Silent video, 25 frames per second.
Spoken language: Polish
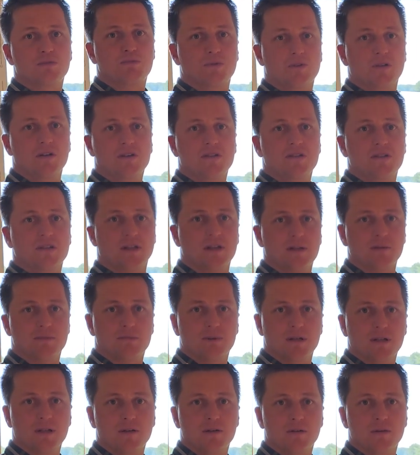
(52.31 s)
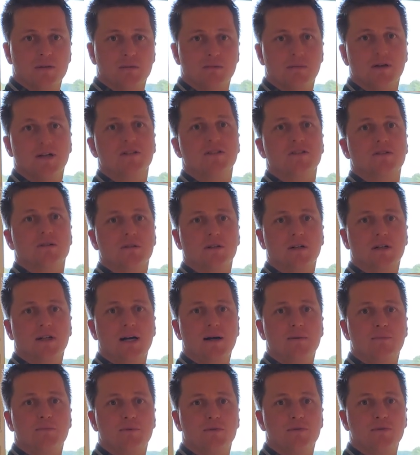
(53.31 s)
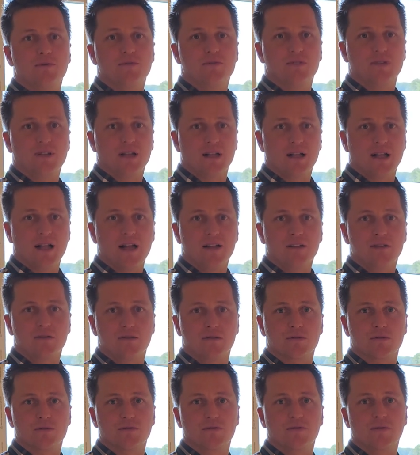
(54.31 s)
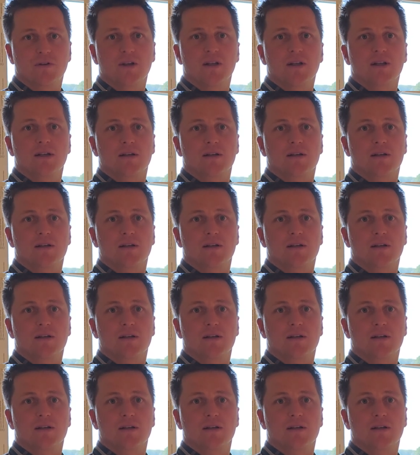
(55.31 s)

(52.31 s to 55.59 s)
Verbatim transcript: prostej bryły bez okapów, tarasów,